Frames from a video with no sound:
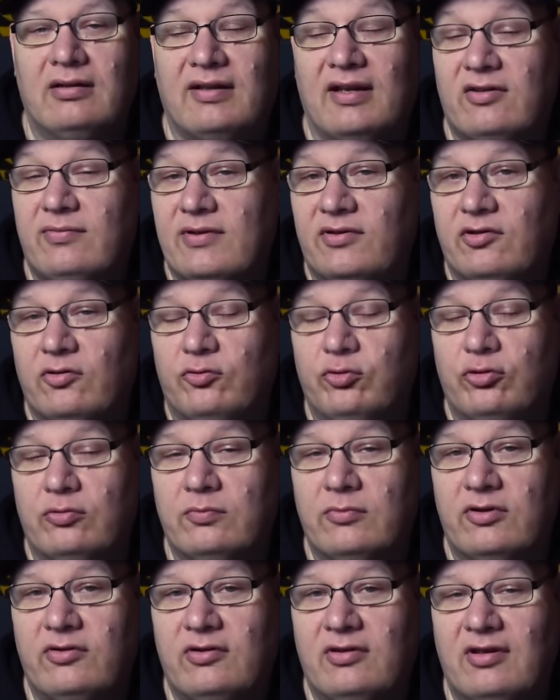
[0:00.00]
Das, was ihr
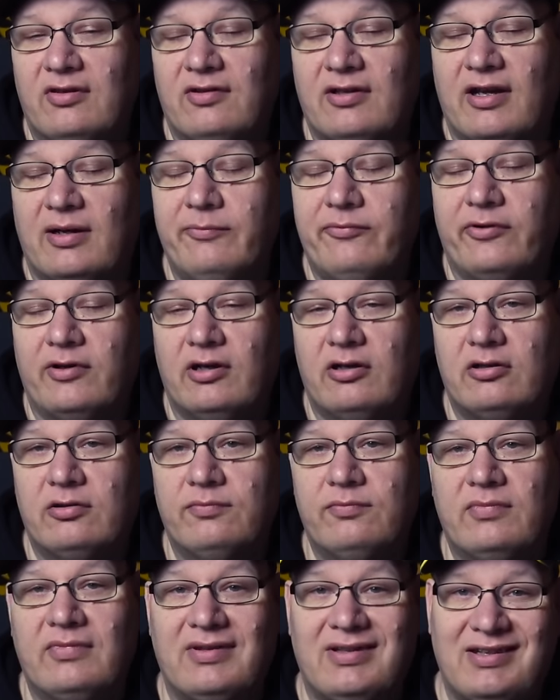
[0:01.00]
tun müsst, ist einfach
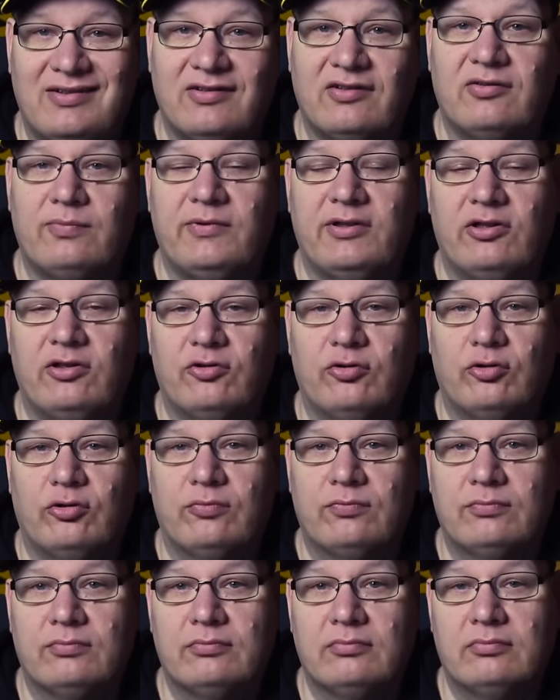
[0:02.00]
dieses
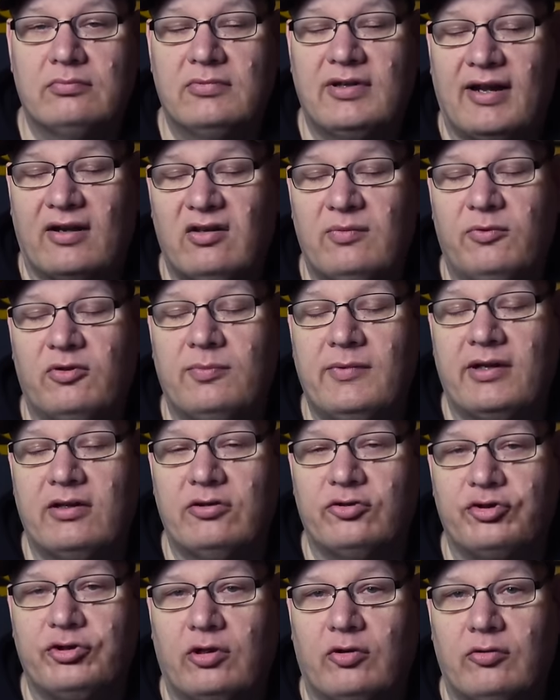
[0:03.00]
Video ganz bis zum
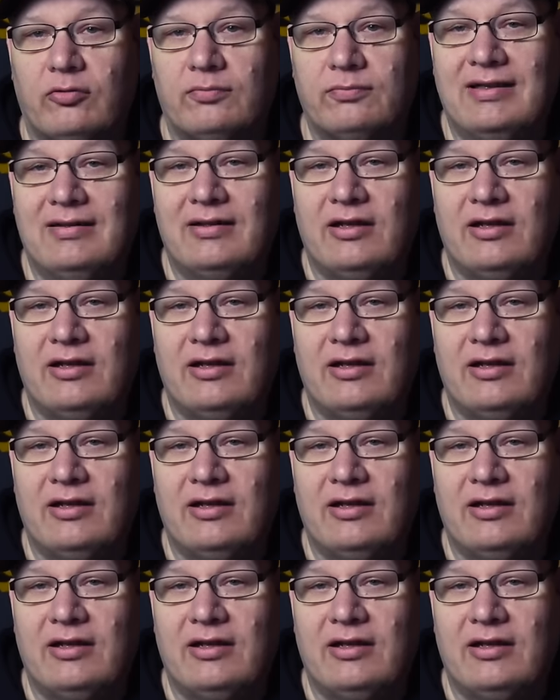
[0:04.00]
Ende schauen.